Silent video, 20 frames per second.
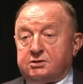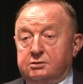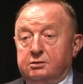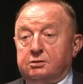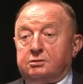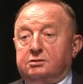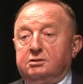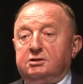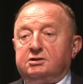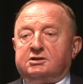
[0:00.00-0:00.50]

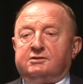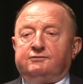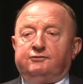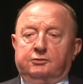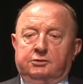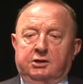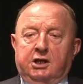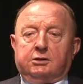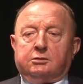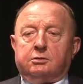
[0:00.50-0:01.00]
lotnictwo
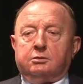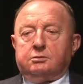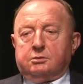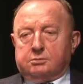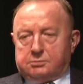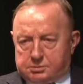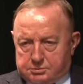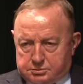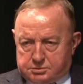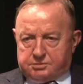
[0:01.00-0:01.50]
NATO. No
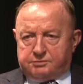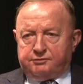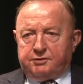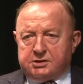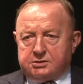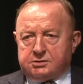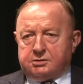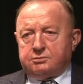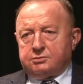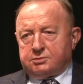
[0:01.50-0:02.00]
to już
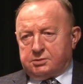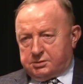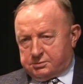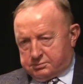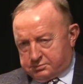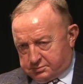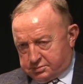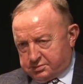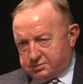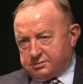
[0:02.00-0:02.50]
wiedzą, że
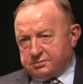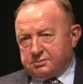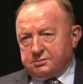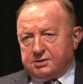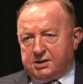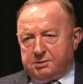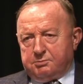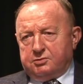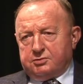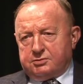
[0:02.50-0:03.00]
tu
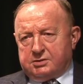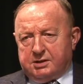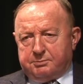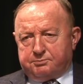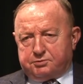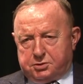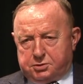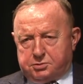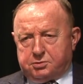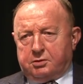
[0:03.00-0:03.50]
nie można
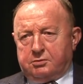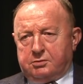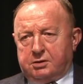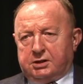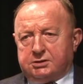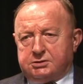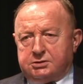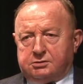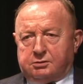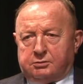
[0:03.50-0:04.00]

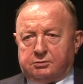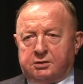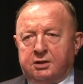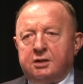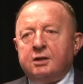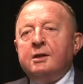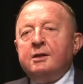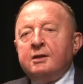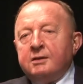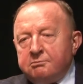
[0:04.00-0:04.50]
przeciągać struny.
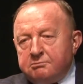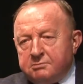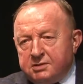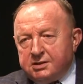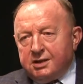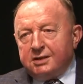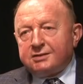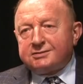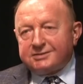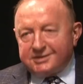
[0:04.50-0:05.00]
My
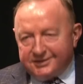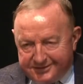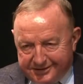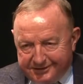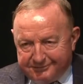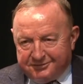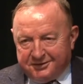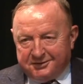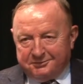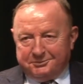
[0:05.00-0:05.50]
jeszcze
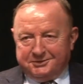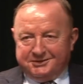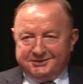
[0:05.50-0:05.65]
nie wiemy.